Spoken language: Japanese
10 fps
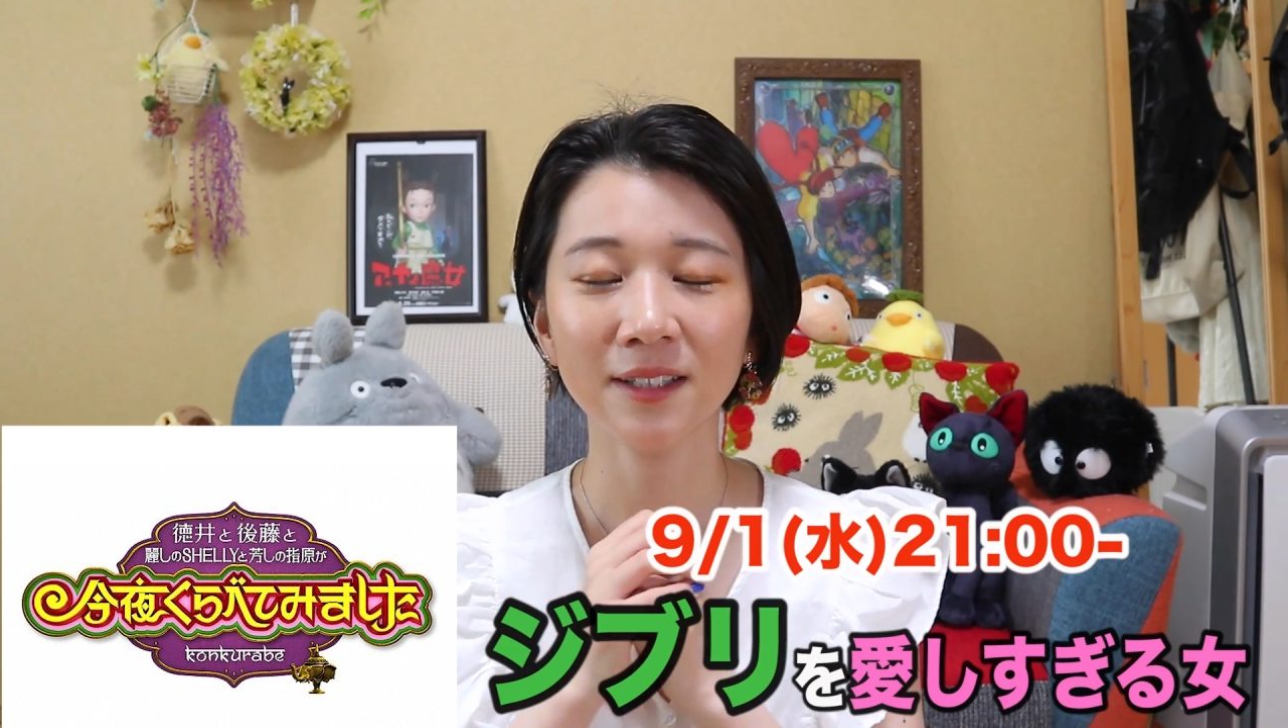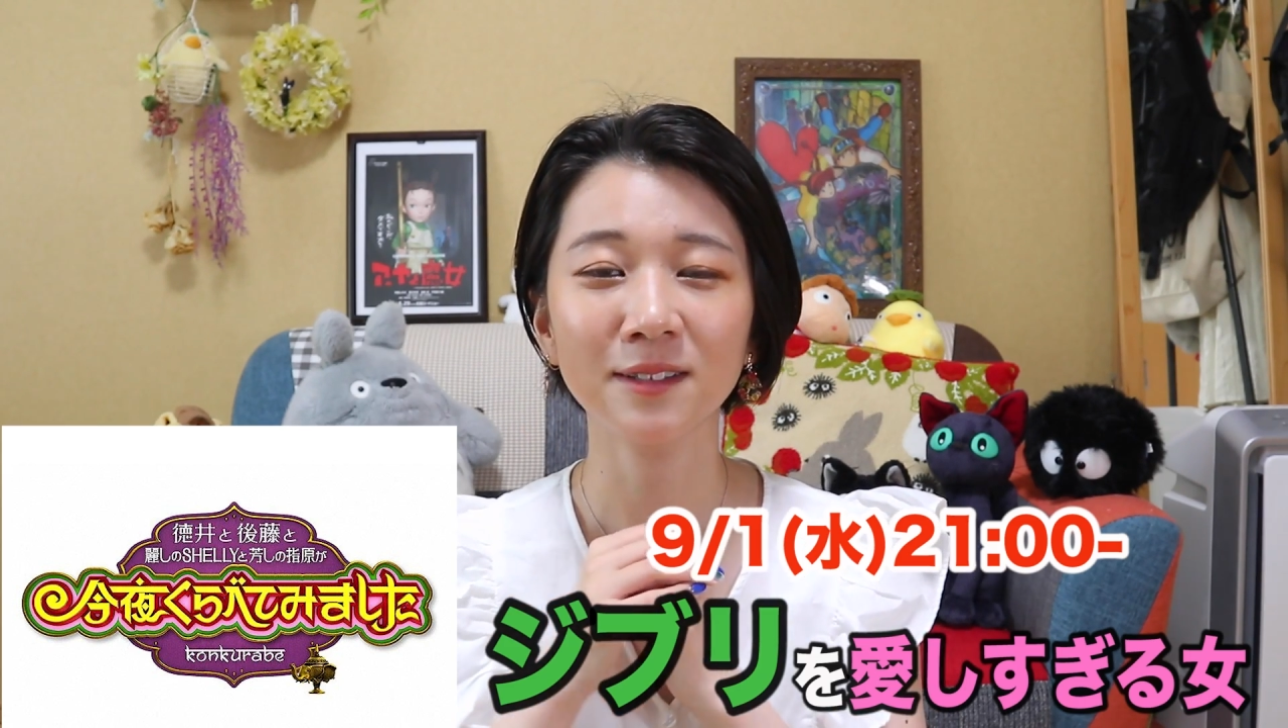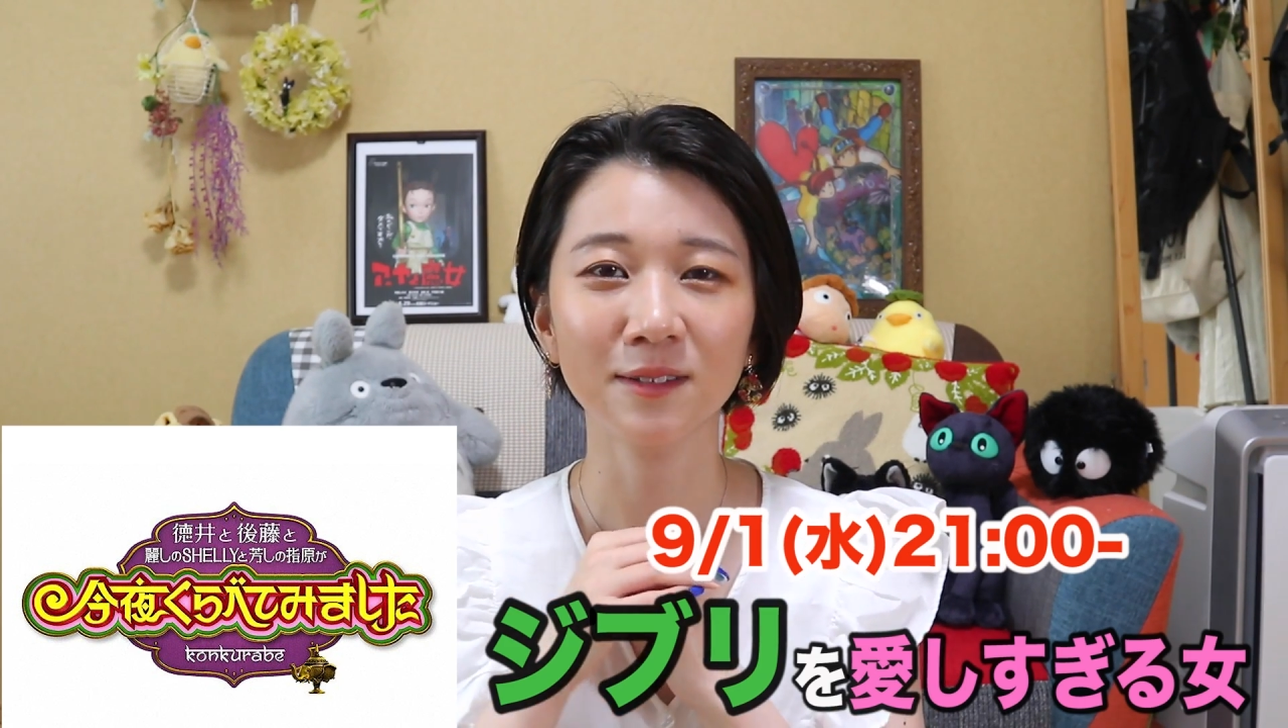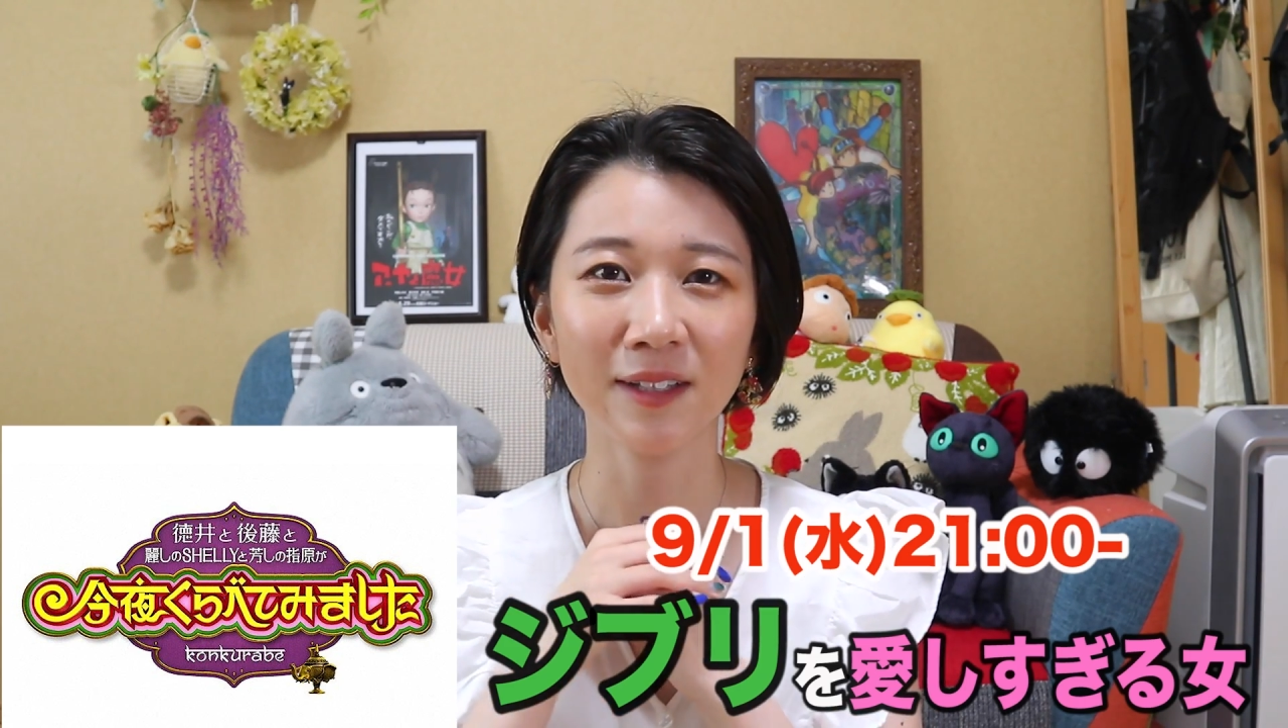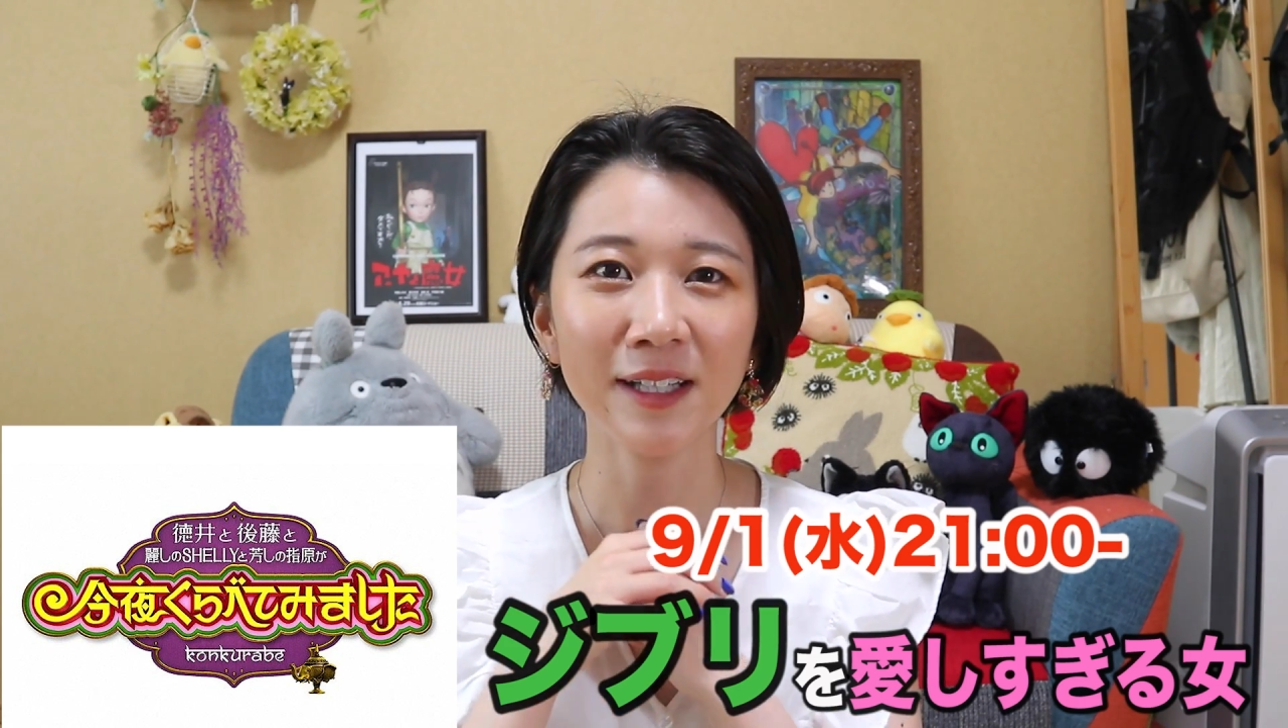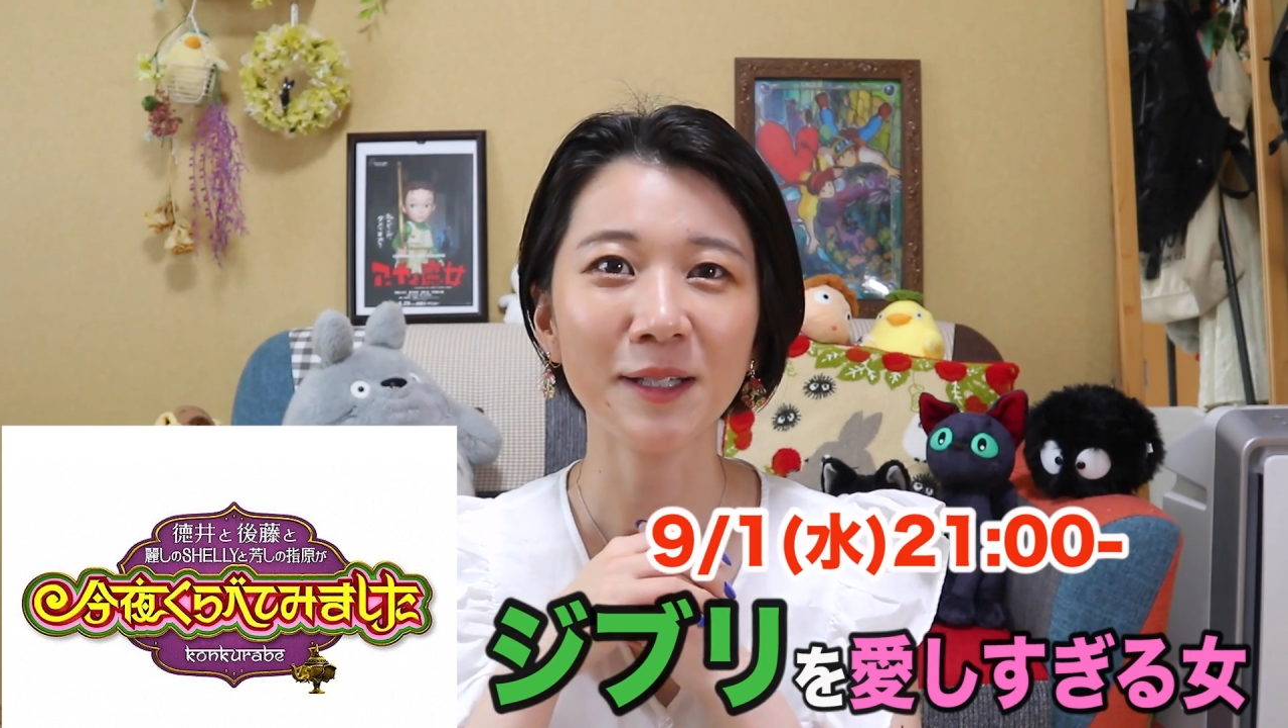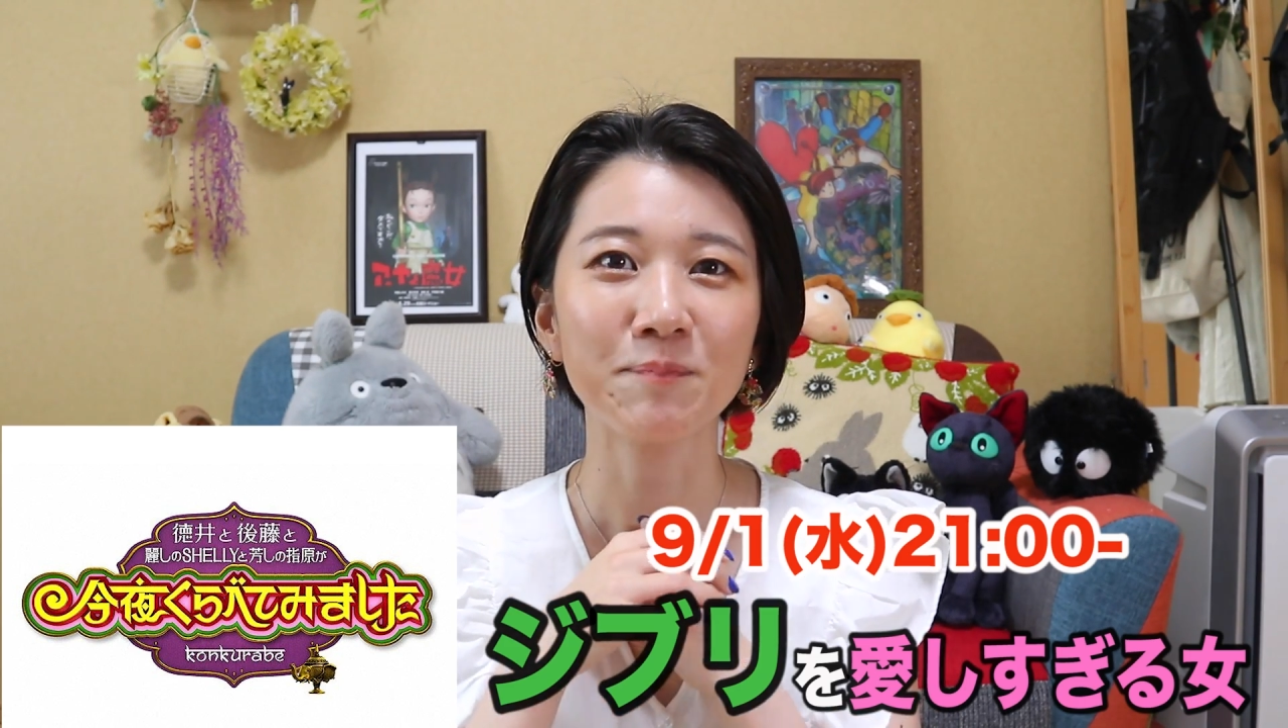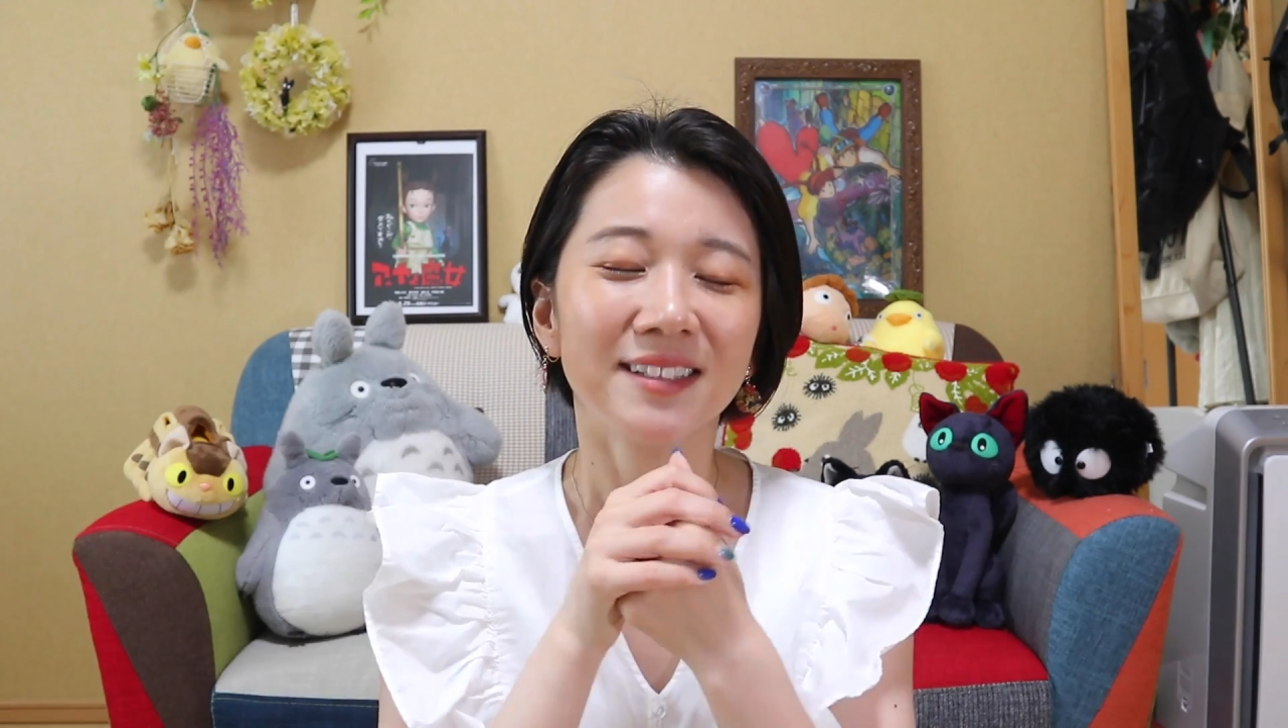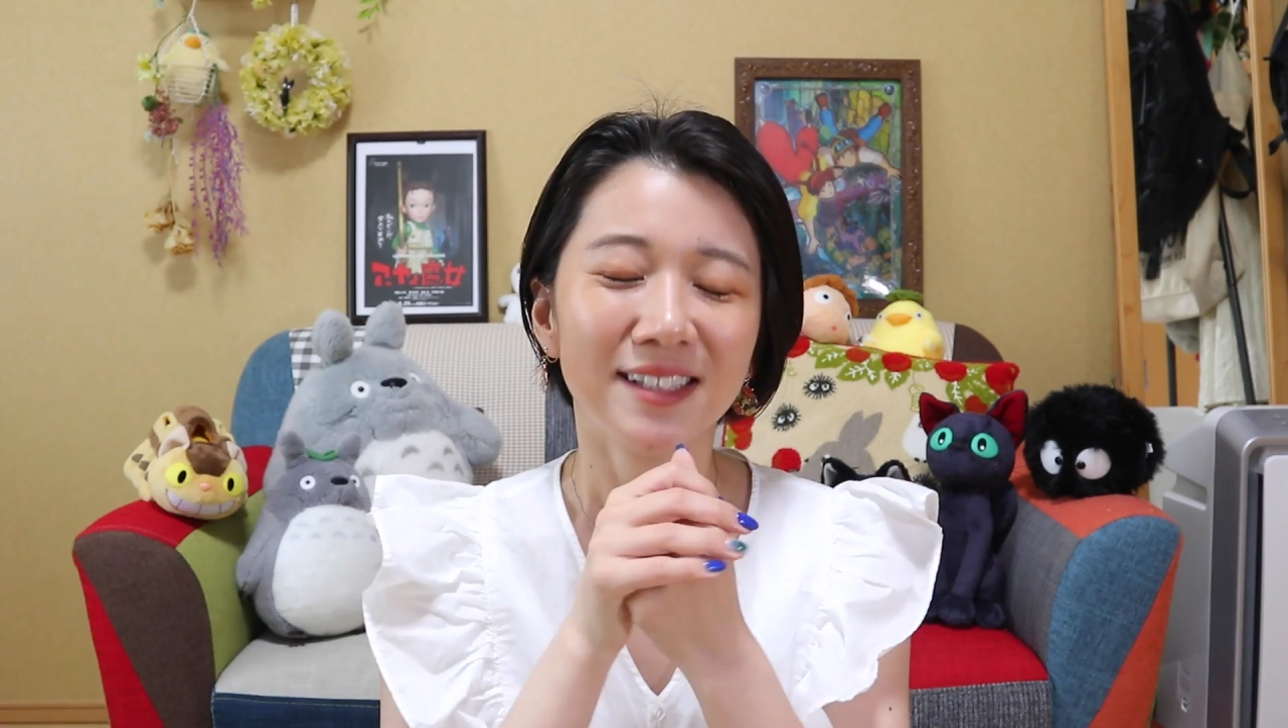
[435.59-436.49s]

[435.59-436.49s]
あるので